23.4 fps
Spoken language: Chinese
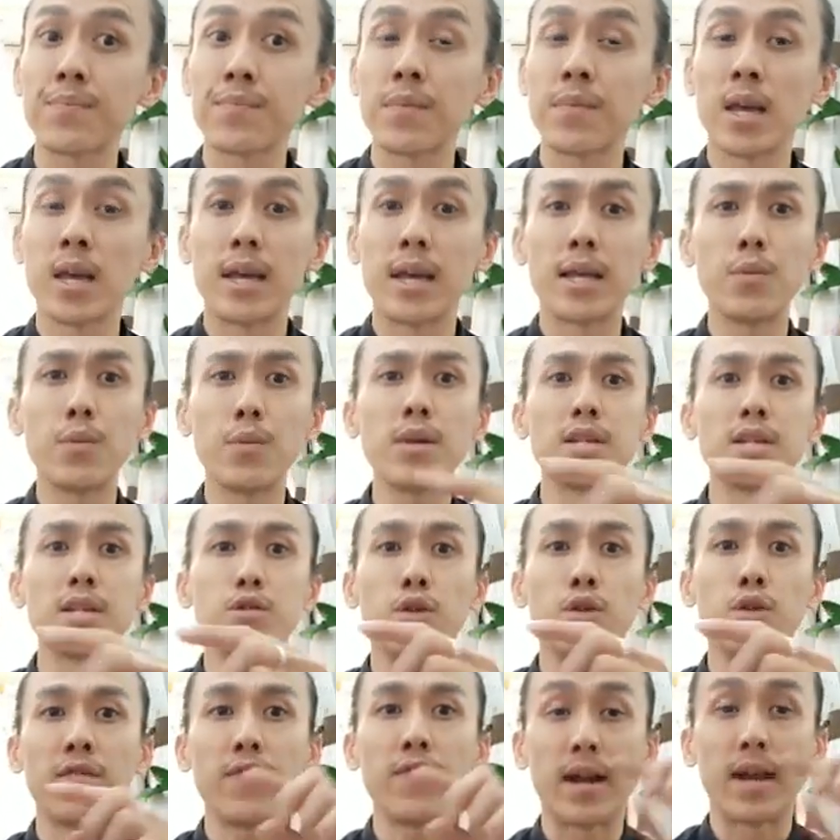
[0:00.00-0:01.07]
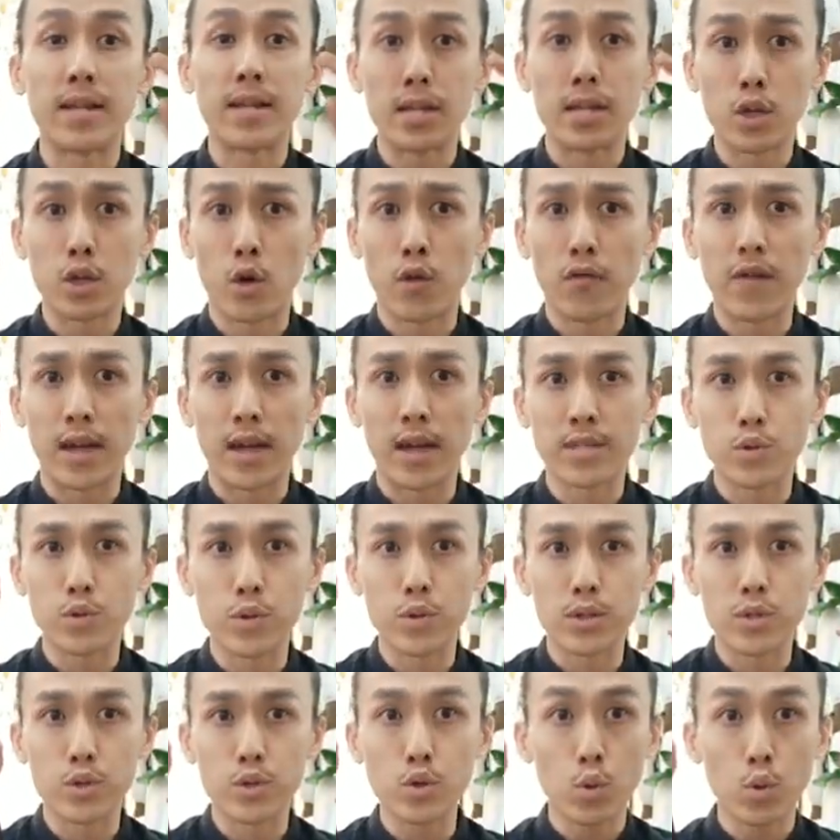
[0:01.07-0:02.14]
哦，因为你卷发你的头发是
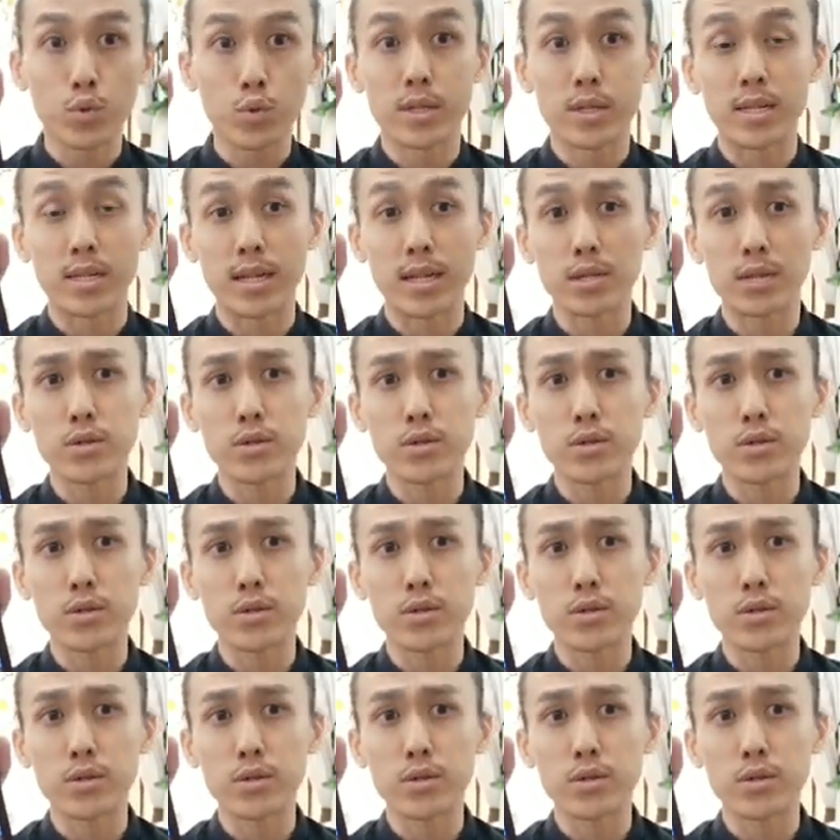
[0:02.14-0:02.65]
会竖起，